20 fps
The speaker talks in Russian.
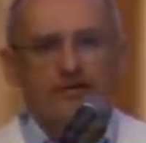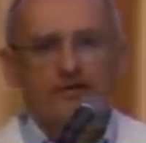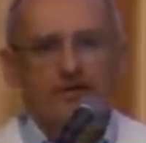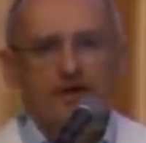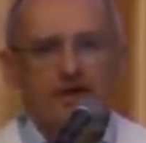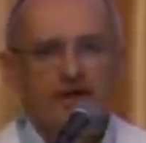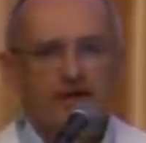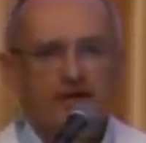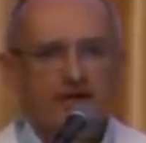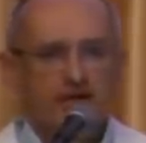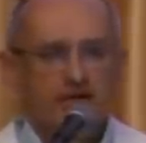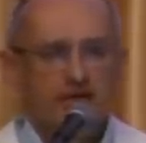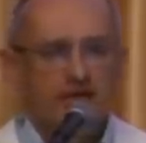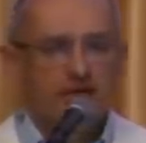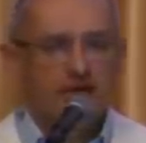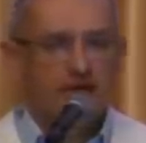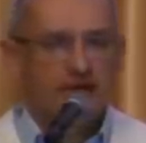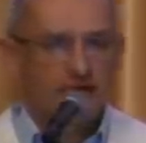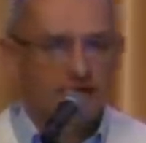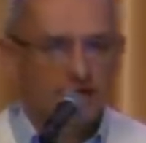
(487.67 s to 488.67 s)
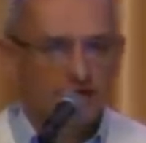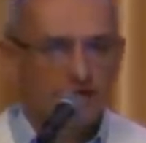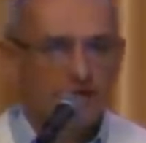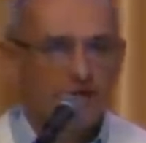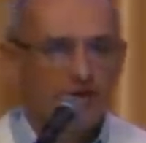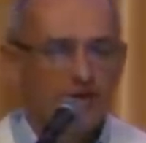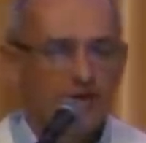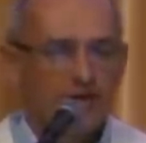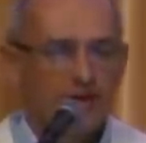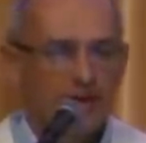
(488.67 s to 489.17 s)
Родитель, хорошо,
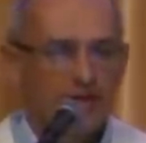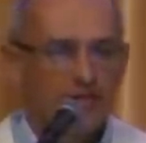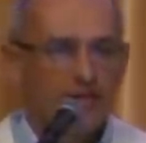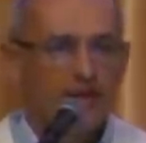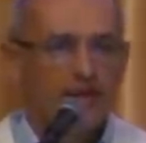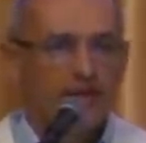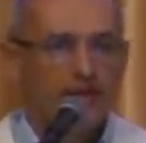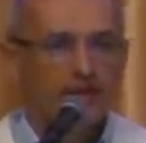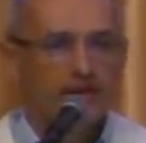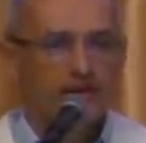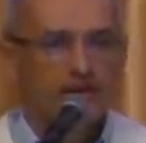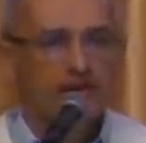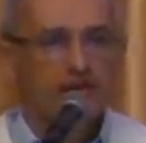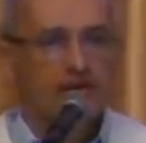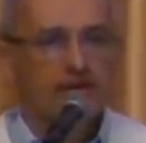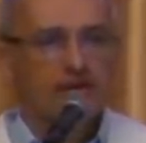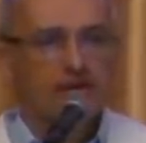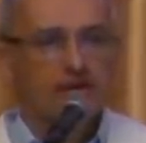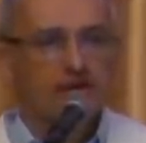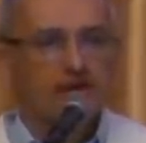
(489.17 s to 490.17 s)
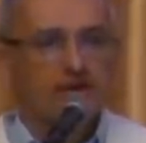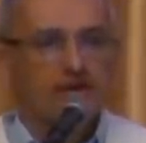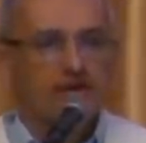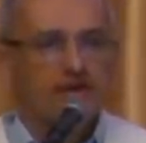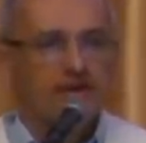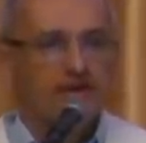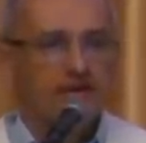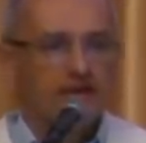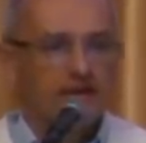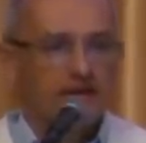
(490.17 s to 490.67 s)
родила, молодец.
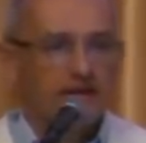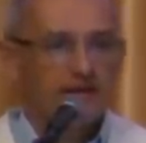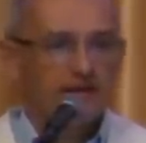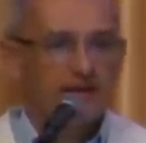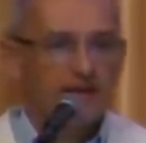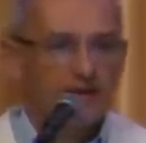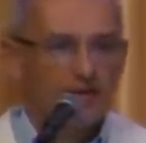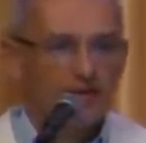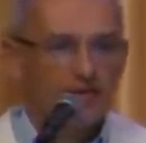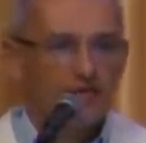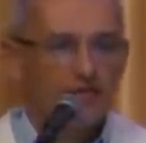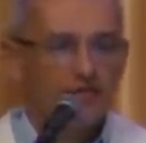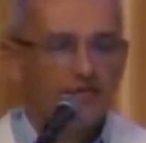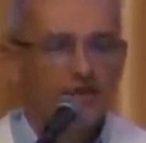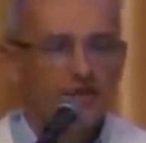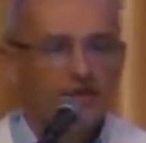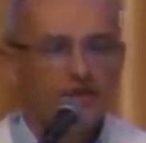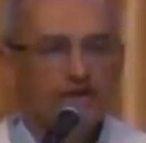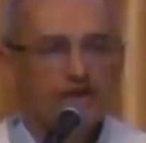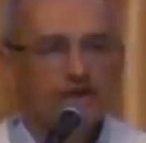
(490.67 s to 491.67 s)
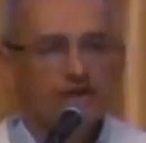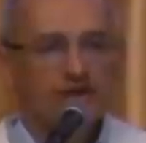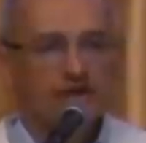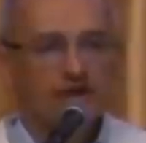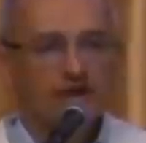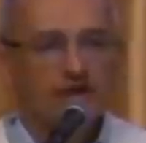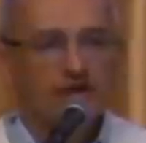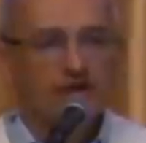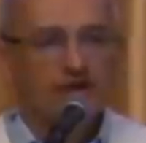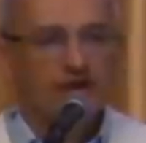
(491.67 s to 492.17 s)
Если тело здоровое у женщины,
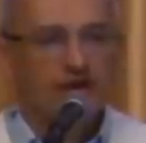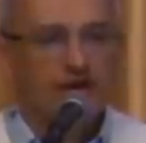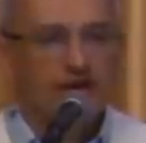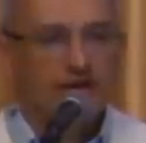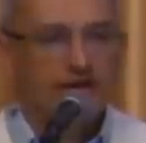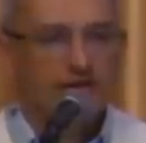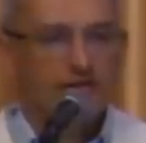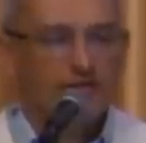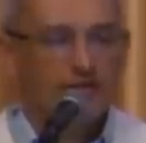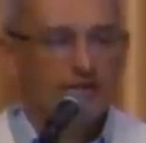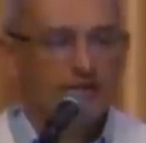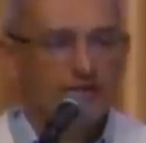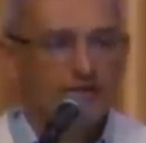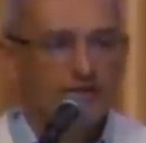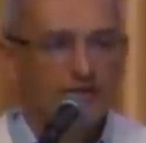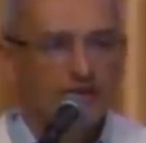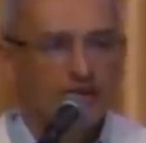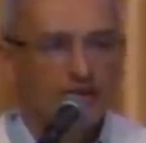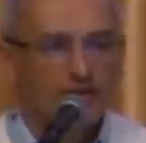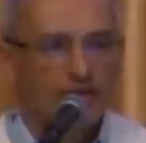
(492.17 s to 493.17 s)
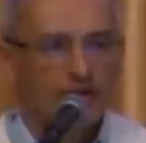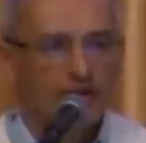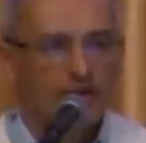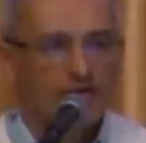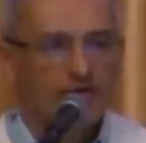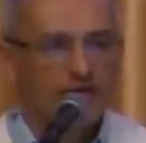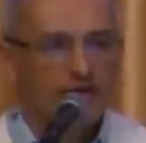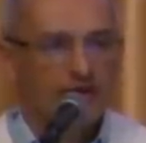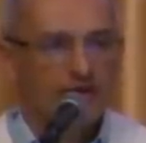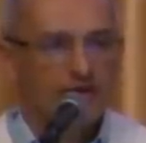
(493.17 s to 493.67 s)
значит она сможет нормально
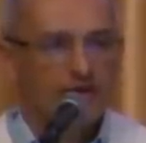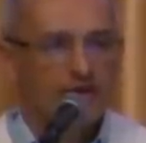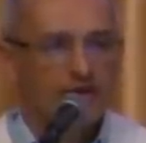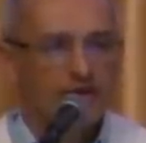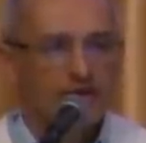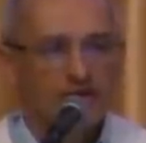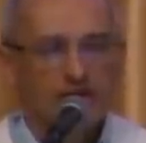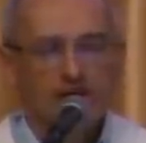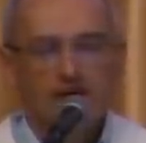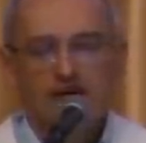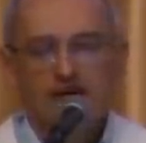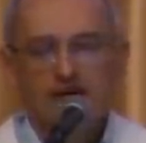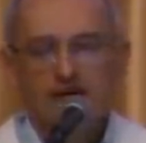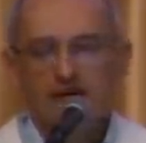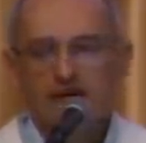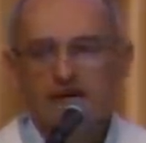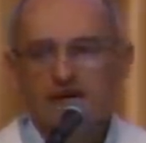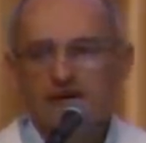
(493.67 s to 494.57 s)
выносить, родить.